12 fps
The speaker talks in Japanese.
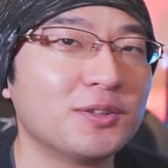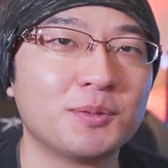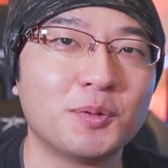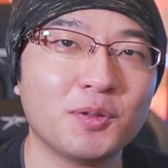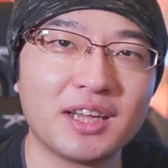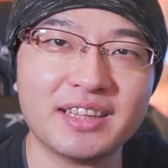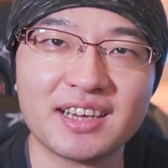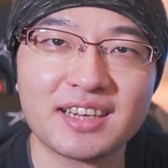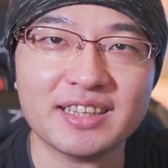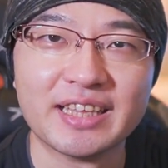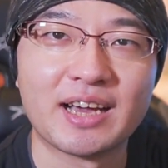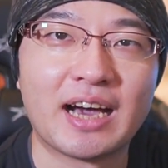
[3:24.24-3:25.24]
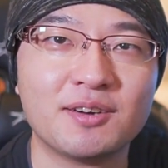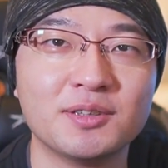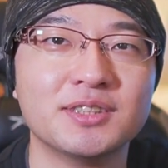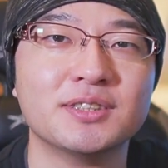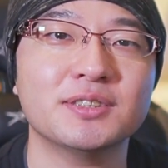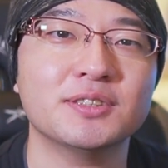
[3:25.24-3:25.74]
ろのものが中であ
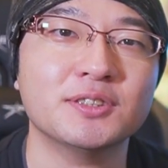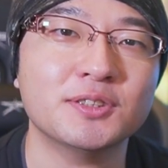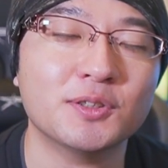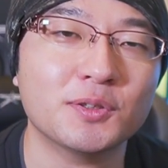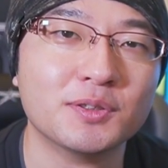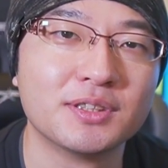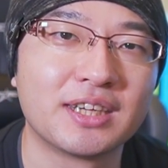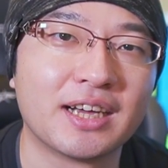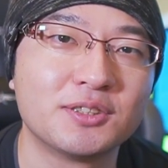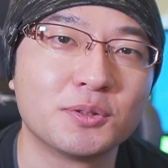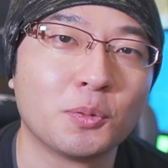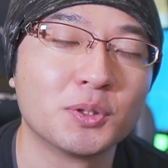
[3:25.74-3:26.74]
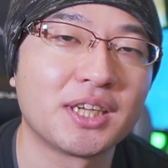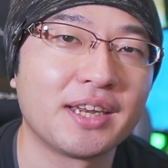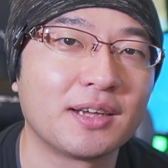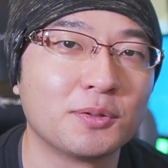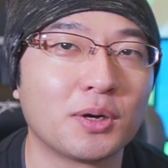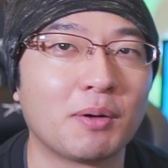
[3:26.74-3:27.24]
るのがちょっとおしゃ
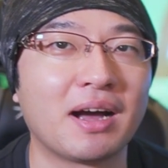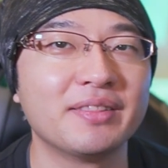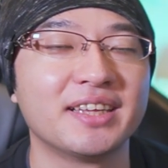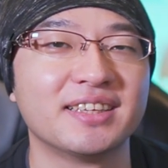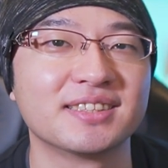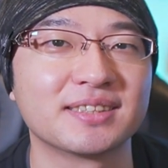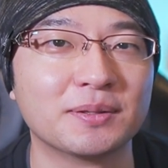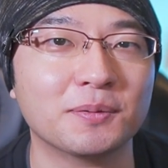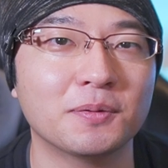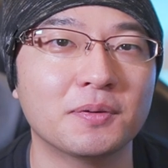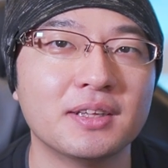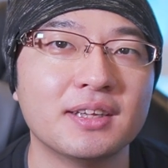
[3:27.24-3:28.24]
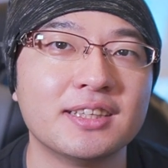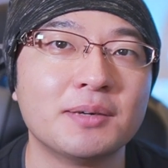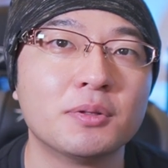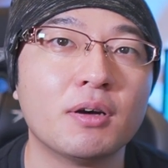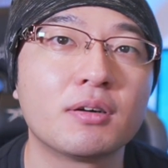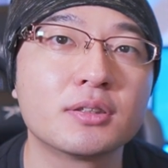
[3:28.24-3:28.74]
れかどうかわかんないですけど、
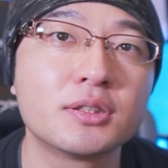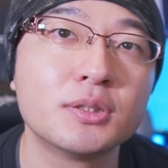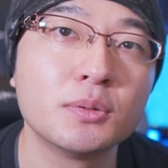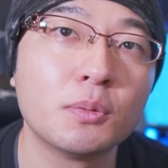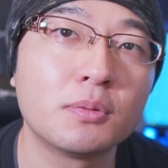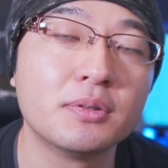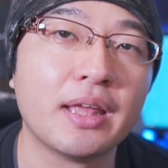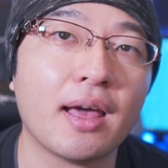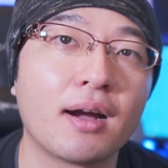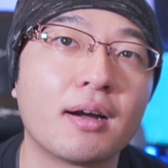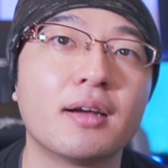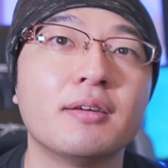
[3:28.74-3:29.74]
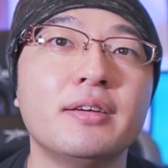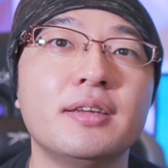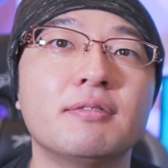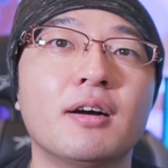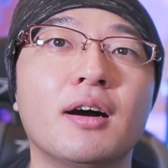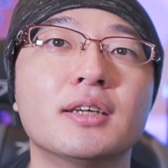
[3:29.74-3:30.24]
でもなんかすごくね、明る
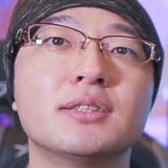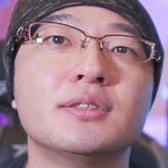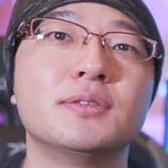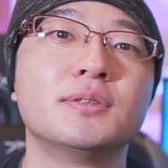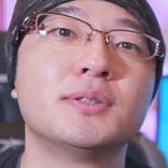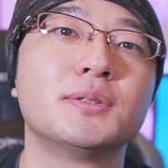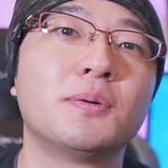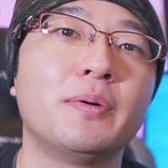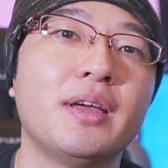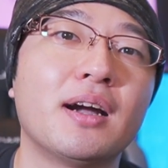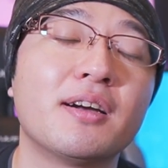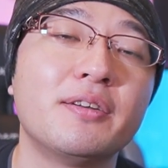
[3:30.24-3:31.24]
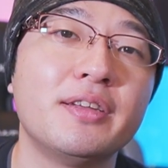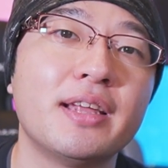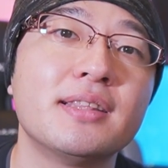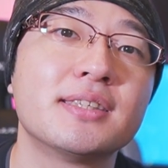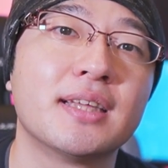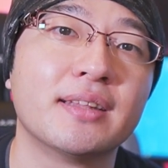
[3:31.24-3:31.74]
い、わー、すごい明るい
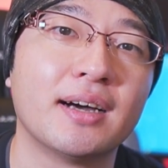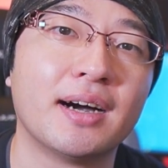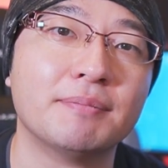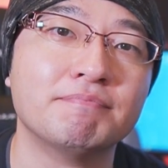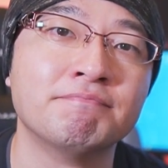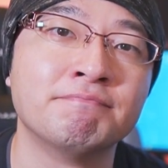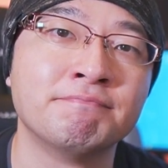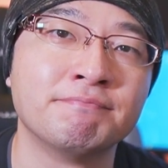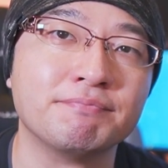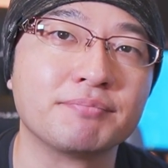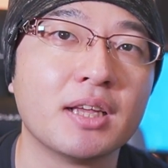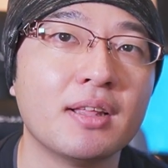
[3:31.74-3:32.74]
レンズだな。うん。